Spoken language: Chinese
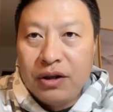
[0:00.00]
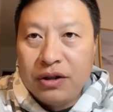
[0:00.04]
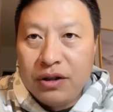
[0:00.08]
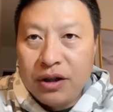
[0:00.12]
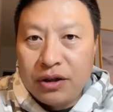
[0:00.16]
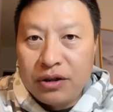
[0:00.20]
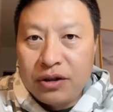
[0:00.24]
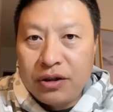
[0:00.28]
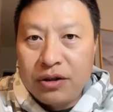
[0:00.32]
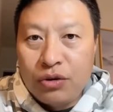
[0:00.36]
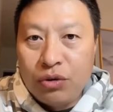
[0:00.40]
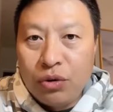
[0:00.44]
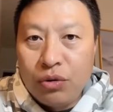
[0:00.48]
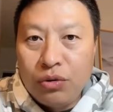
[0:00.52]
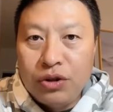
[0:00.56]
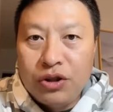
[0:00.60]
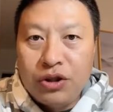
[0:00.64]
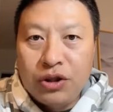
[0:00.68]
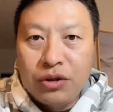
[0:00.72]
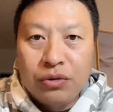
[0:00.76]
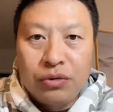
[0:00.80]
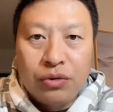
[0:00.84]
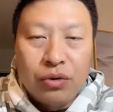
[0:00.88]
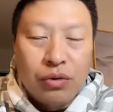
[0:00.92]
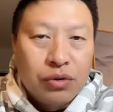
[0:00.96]
也是东
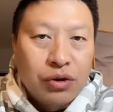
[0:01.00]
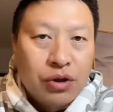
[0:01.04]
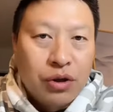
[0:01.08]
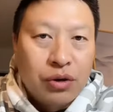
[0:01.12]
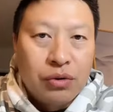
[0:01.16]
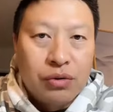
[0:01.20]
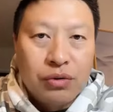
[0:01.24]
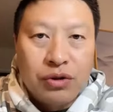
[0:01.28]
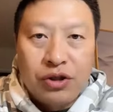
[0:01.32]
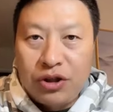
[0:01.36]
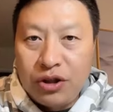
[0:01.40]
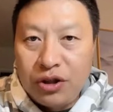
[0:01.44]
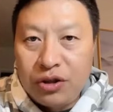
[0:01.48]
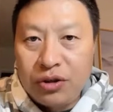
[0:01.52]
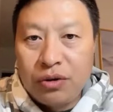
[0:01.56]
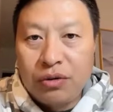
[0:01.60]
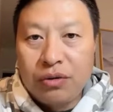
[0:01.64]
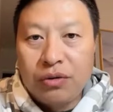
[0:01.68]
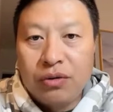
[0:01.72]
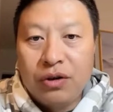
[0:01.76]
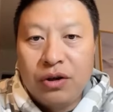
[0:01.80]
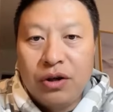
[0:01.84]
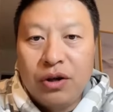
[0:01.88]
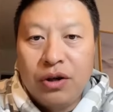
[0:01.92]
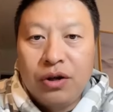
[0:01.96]
就东凑西
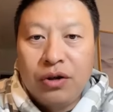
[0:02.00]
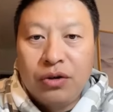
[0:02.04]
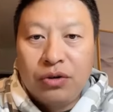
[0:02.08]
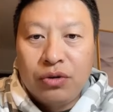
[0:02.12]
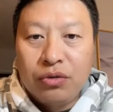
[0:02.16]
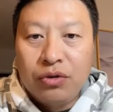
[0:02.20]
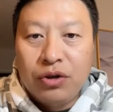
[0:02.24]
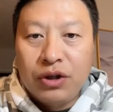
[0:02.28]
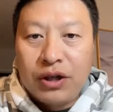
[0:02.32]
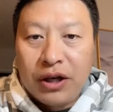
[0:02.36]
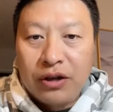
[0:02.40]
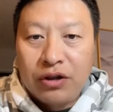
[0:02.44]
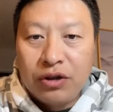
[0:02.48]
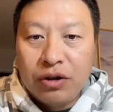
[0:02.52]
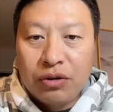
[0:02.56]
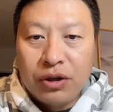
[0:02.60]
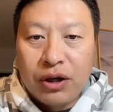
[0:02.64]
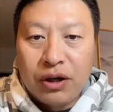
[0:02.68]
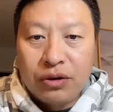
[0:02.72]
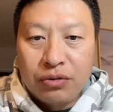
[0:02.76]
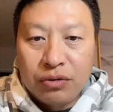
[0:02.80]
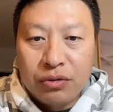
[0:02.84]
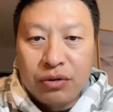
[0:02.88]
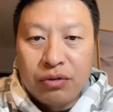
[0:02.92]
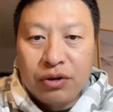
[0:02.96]
凑，终于才凑
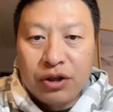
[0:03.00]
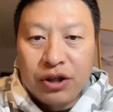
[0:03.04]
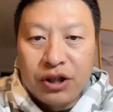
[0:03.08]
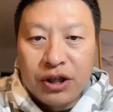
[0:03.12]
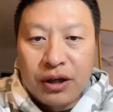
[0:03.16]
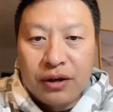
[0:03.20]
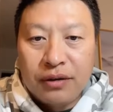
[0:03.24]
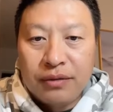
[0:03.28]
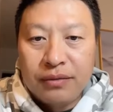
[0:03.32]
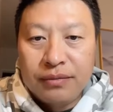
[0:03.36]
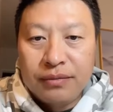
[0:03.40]
到足够的钱。